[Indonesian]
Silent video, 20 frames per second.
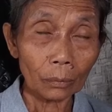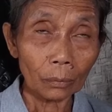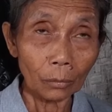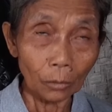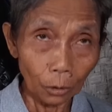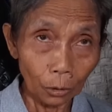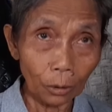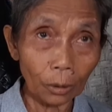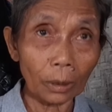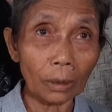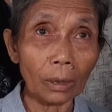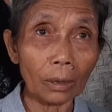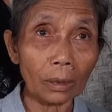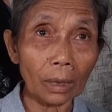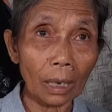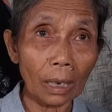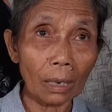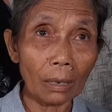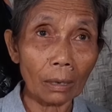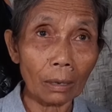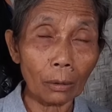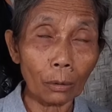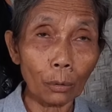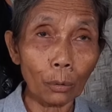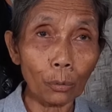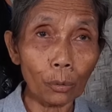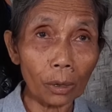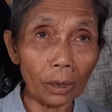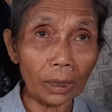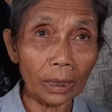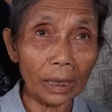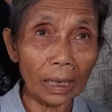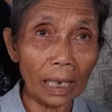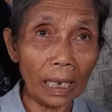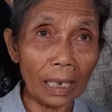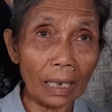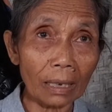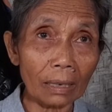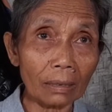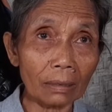mohon atau oh, gugur
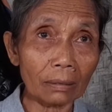teh